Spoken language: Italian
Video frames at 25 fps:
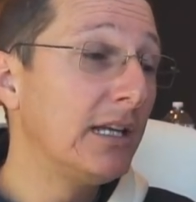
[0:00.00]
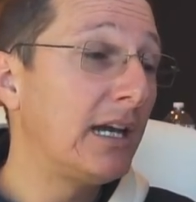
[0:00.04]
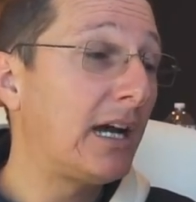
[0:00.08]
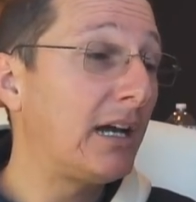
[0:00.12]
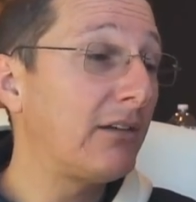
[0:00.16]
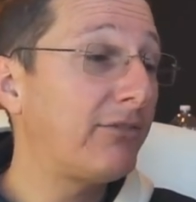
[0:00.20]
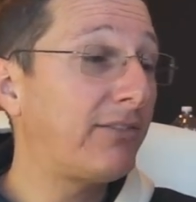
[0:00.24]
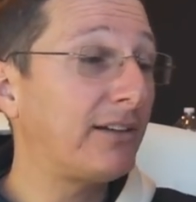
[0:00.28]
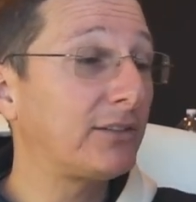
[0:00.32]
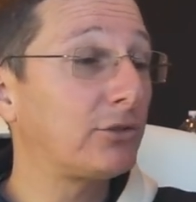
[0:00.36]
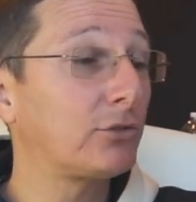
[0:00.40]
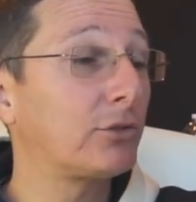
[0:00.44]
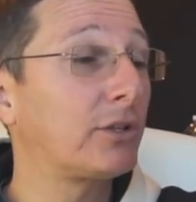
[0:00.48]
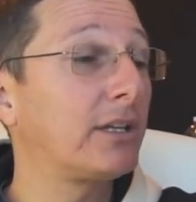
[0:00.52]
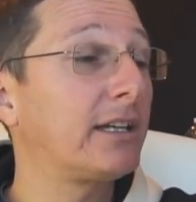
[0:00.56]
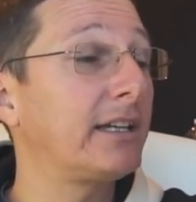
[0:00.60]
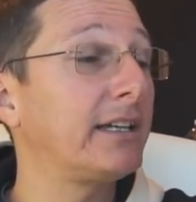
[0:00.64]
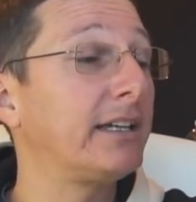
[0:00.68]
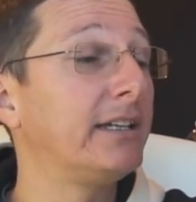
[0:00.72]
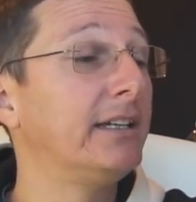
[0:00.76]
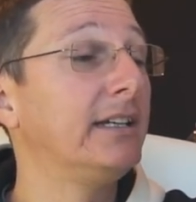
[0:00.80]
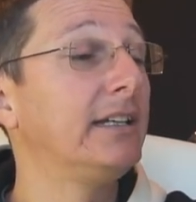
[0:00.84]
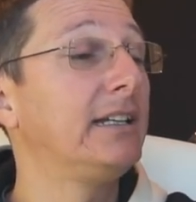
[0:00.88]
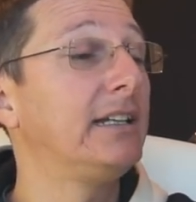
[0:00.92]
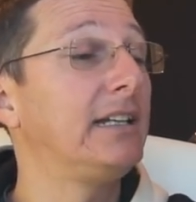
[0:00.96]
al fatto
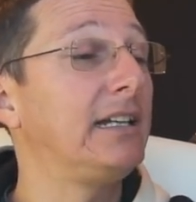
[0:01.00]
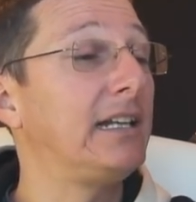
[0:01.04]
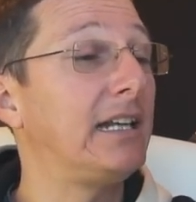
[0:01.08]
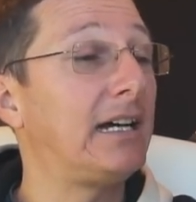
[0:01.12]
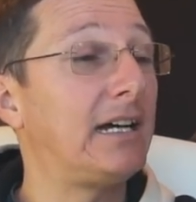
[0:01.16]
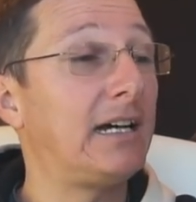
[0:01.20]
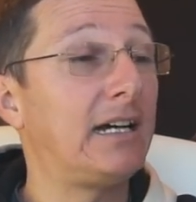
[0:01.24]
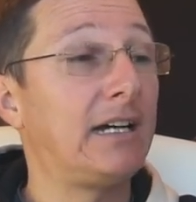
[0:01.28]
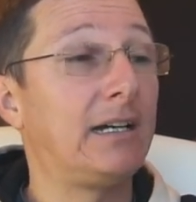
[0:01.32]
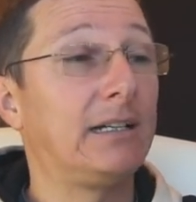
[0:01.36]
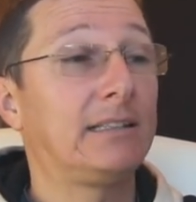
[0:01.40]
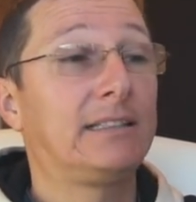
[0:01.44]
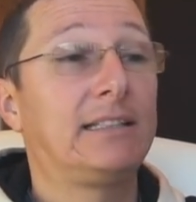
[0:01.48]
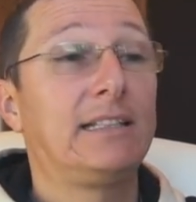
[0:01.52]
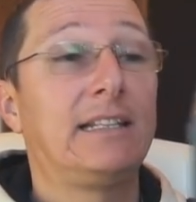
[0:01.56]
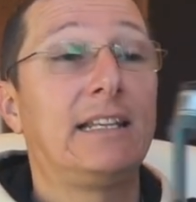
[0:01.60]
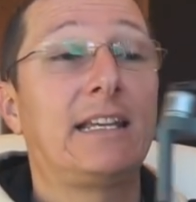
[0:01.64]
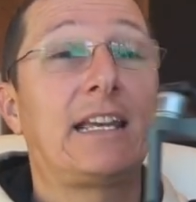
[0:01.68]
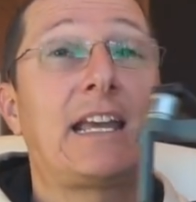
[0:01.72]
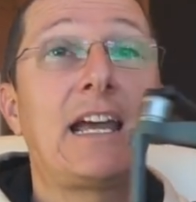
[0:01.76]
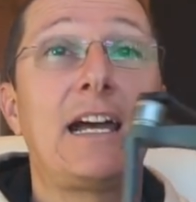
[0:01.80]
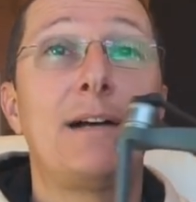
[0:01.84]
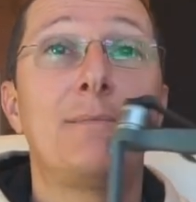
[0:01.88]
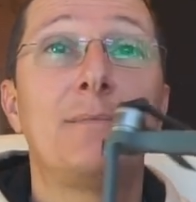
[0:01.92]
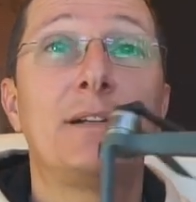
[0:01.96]
che la
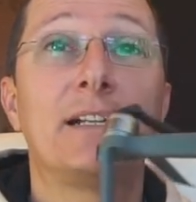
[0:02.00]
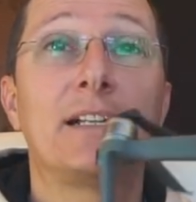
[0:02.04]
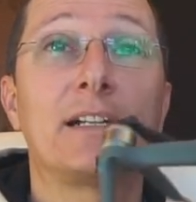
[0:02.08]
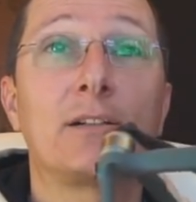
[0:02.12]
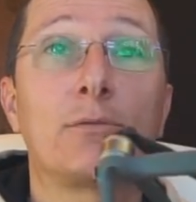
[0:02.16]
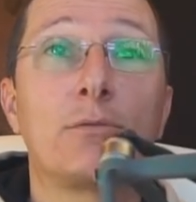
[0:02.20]
telecamera